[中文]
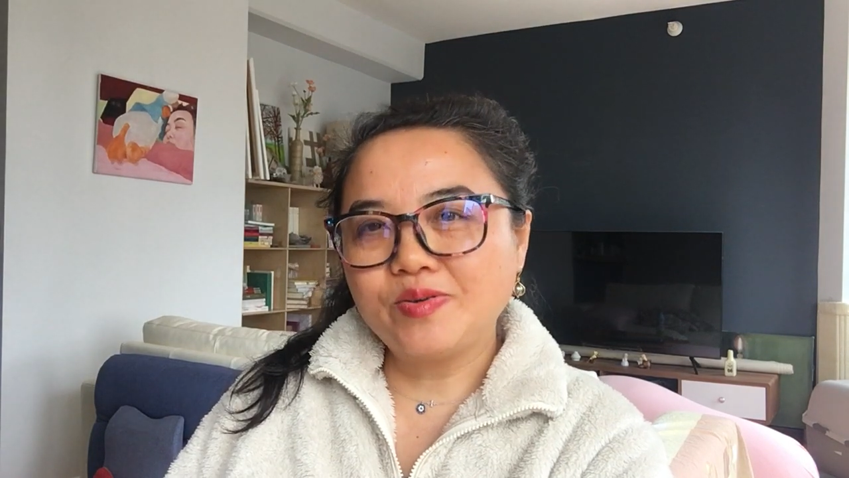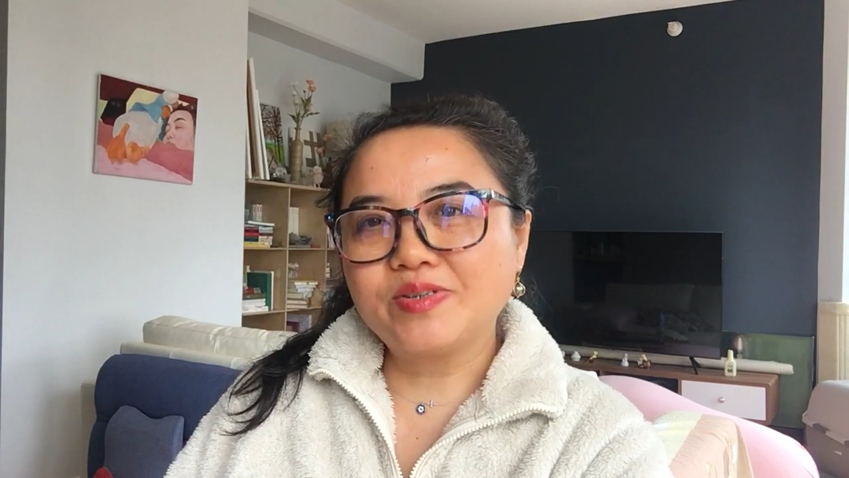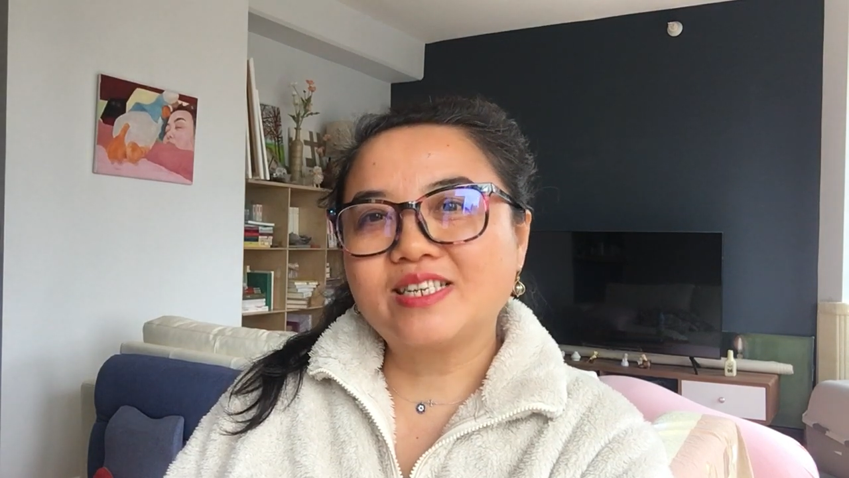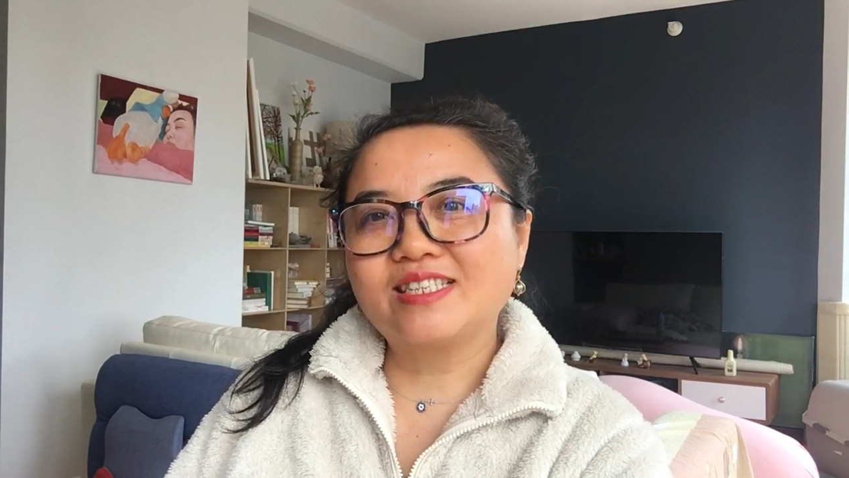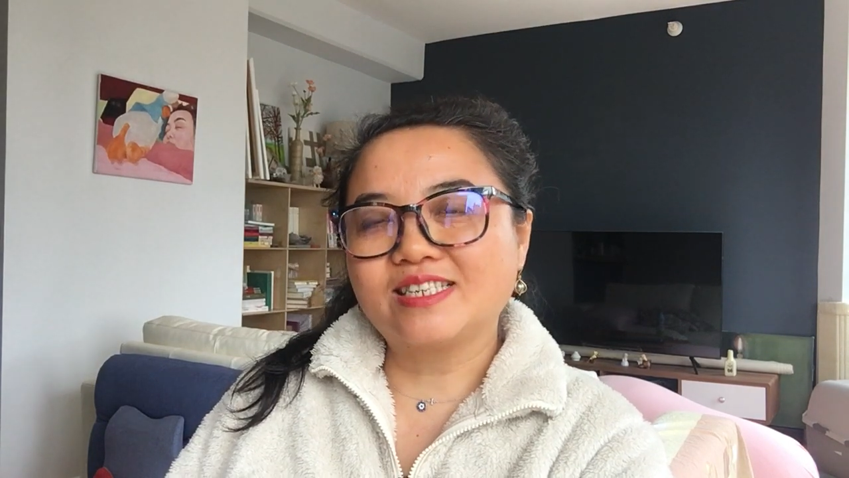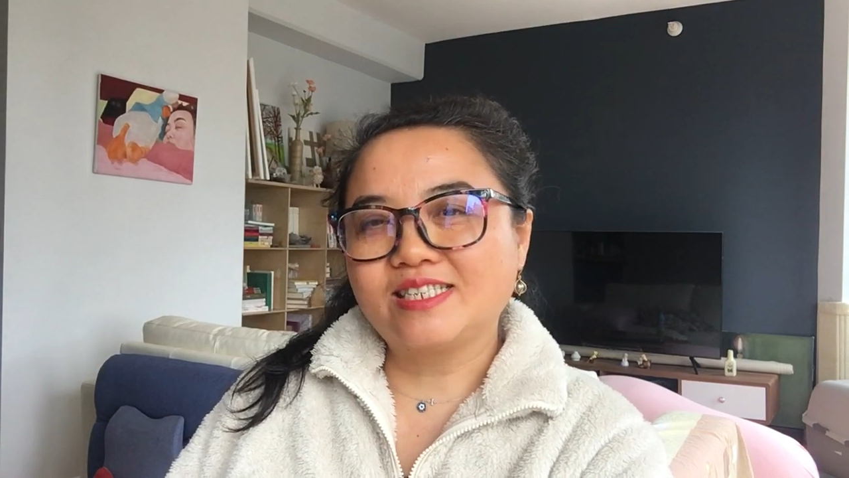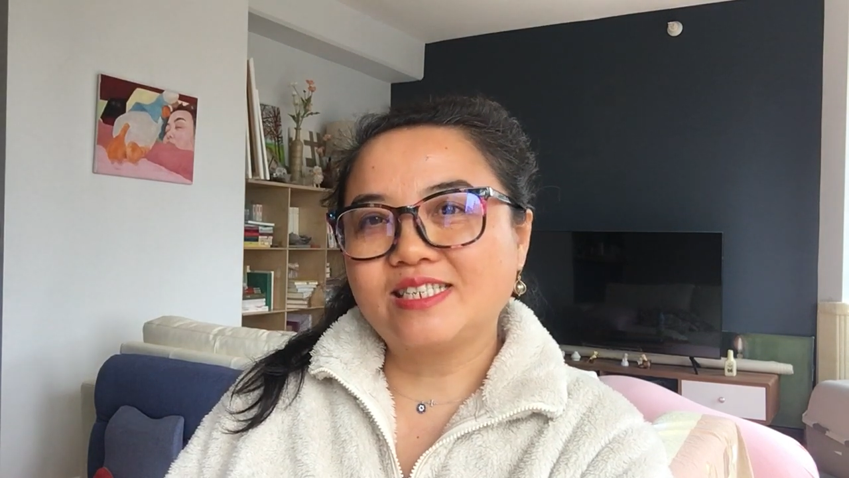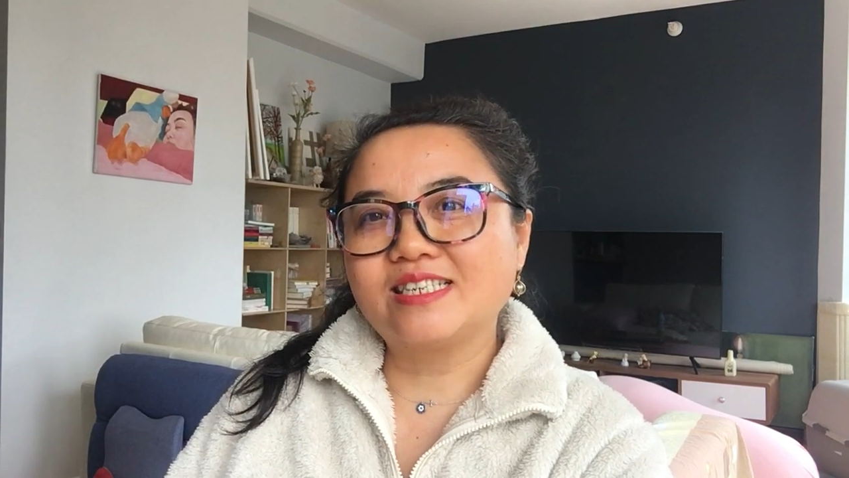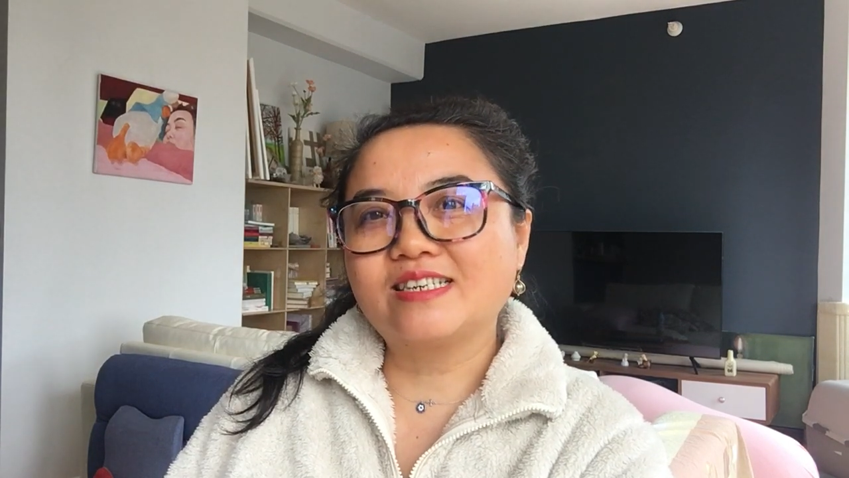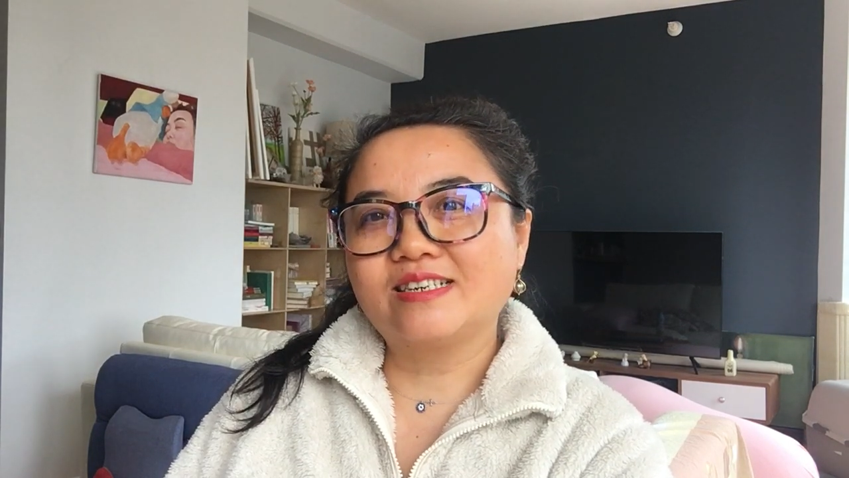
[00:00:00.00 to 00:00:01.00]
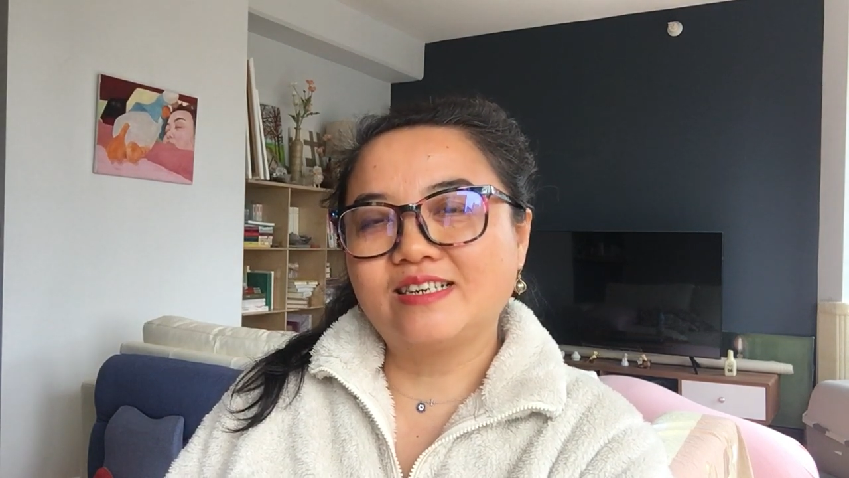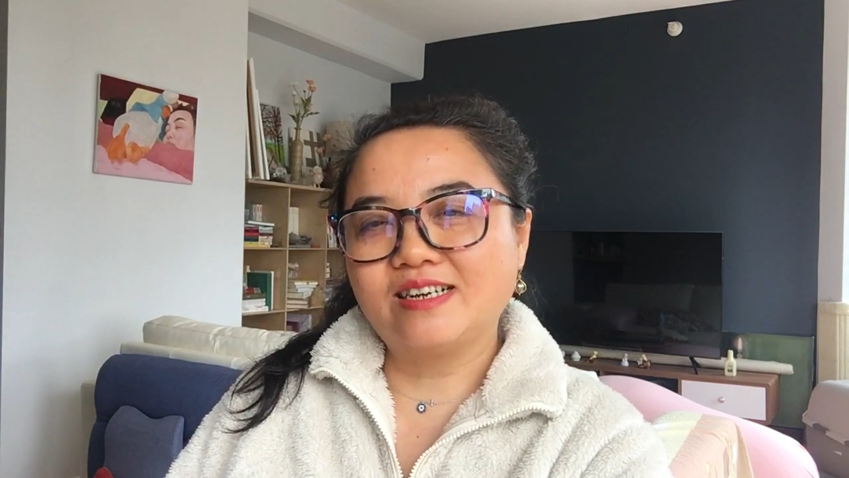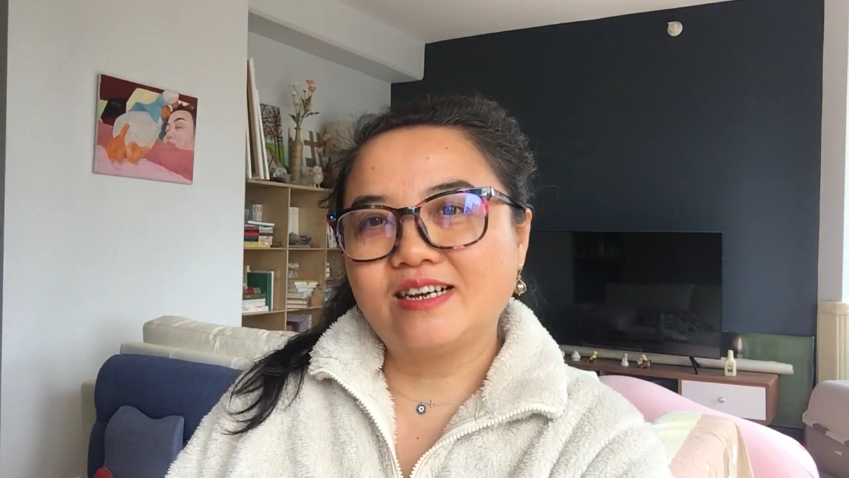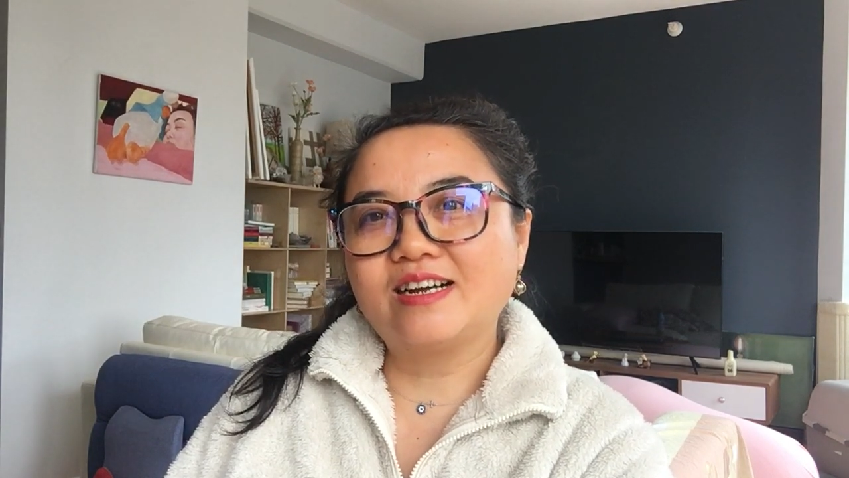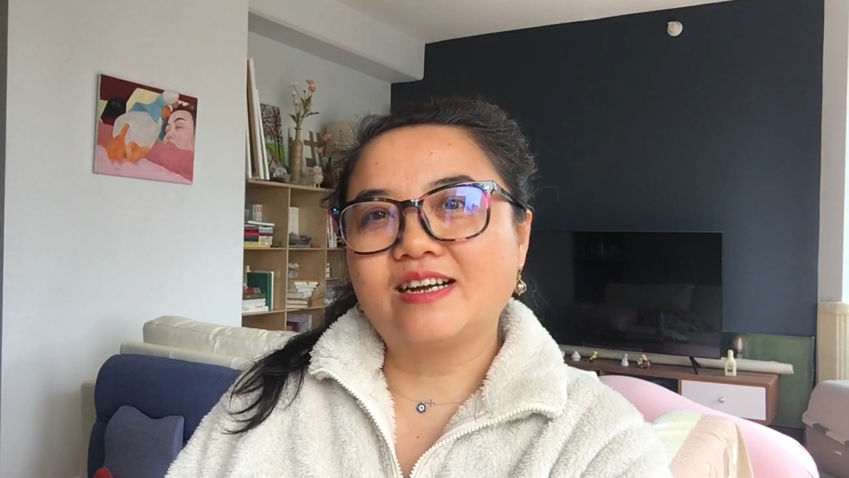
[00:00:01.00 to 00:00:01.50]
育真的是一个
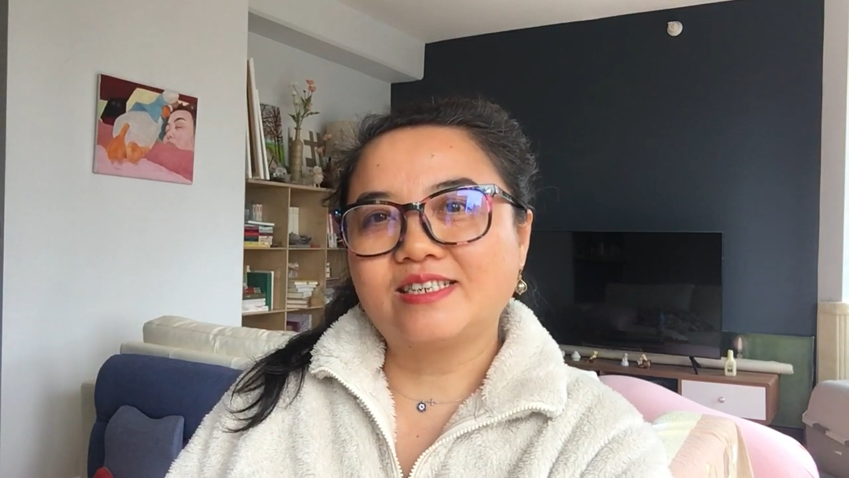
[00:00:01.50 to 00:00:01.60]
啊，